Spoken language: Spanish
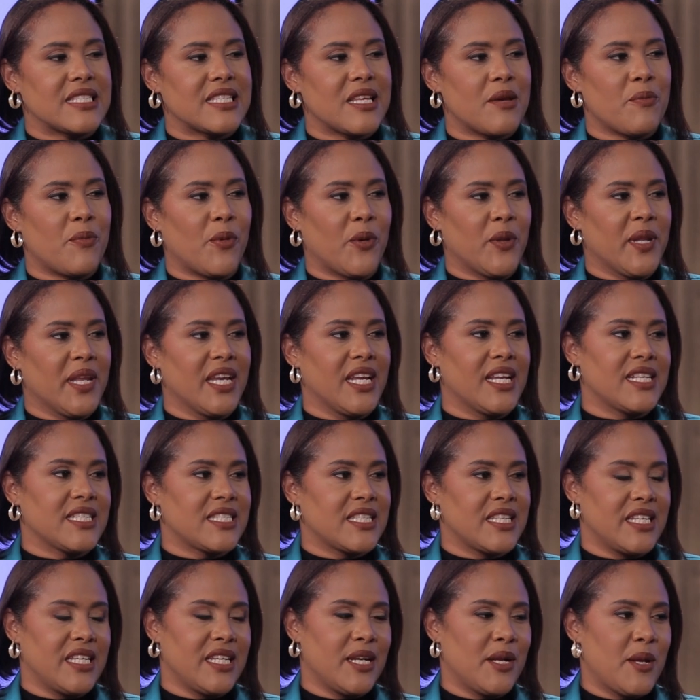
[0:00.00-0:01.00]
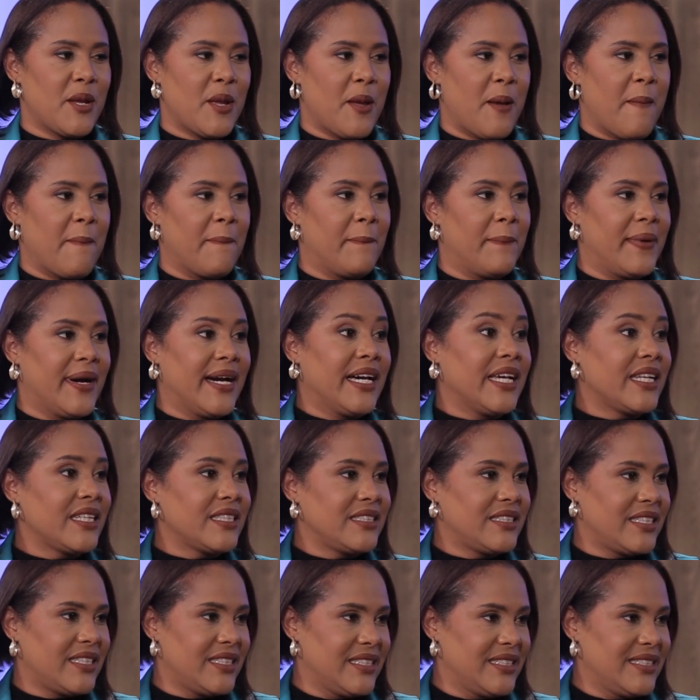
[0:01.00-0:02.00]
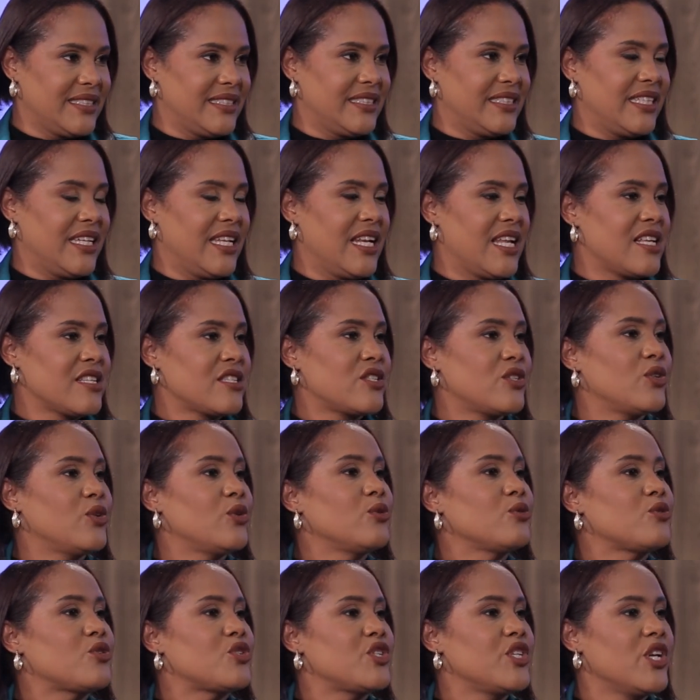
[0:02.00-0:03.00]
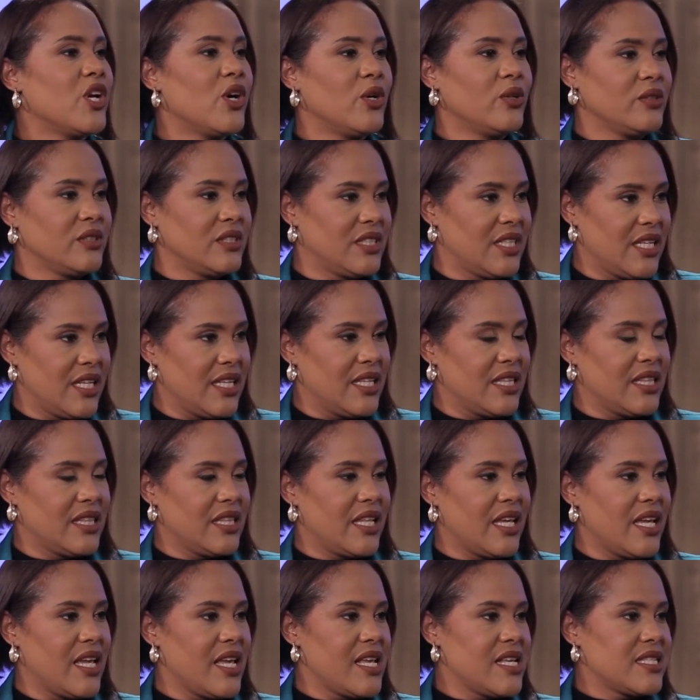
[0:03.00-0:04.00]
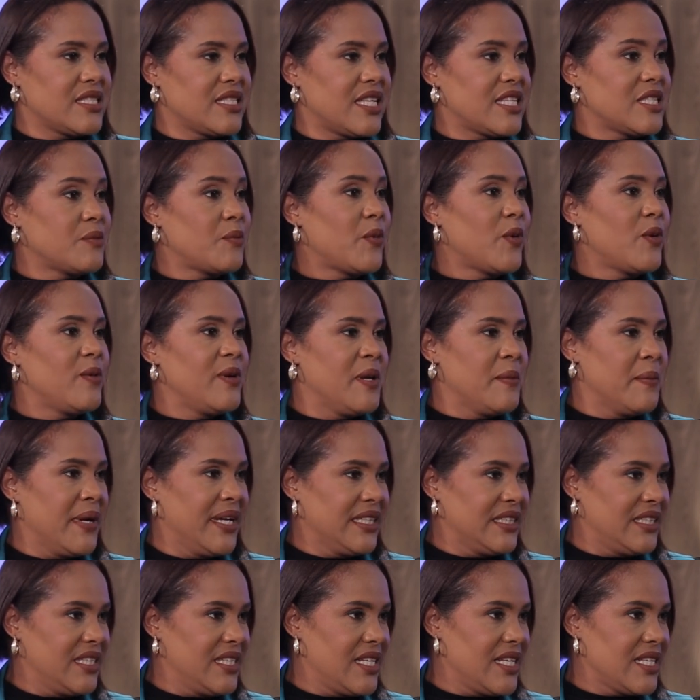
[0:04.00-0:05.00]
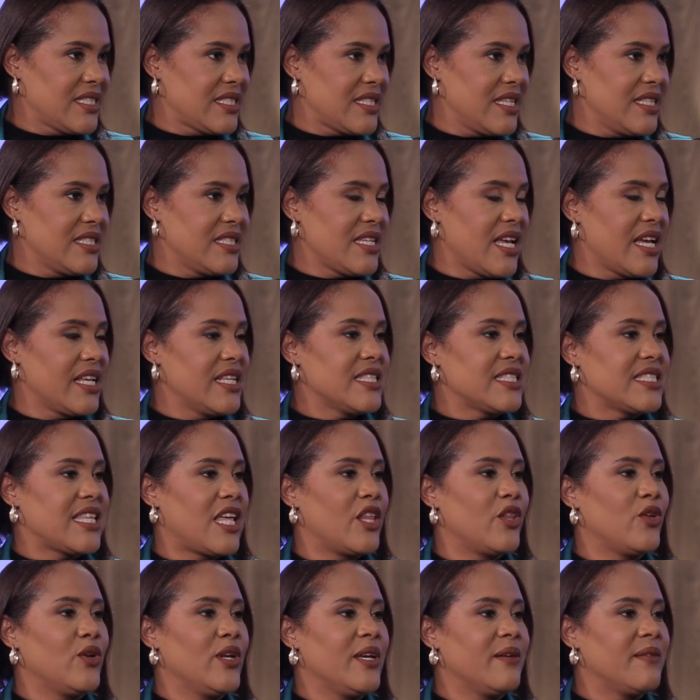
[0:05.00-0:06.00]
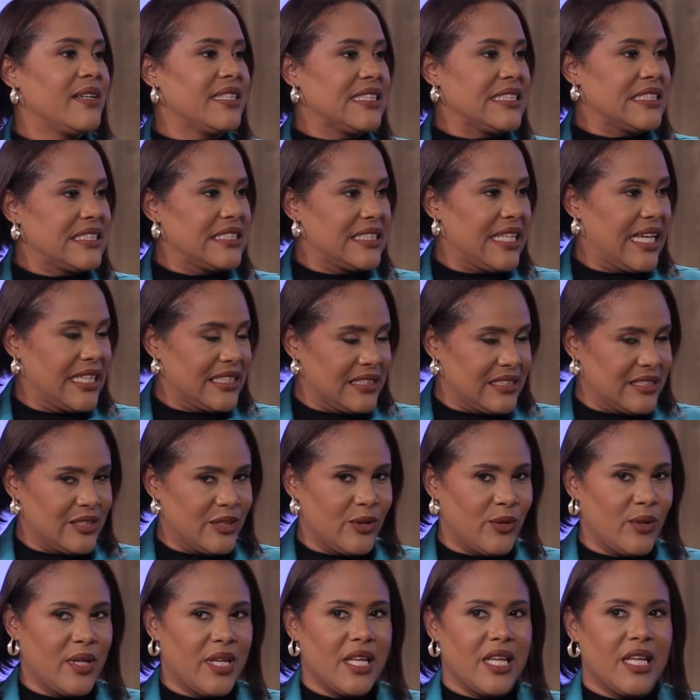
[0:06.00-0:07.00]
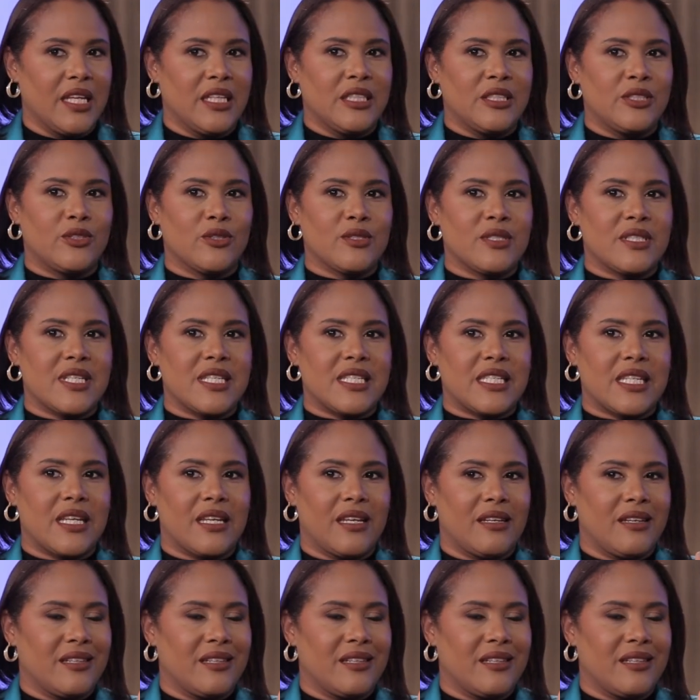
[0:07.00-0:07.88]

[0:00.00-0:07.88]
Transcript: se pueden hacer parte de la solución de estas problemáticas que se han estado levantando. Entonces,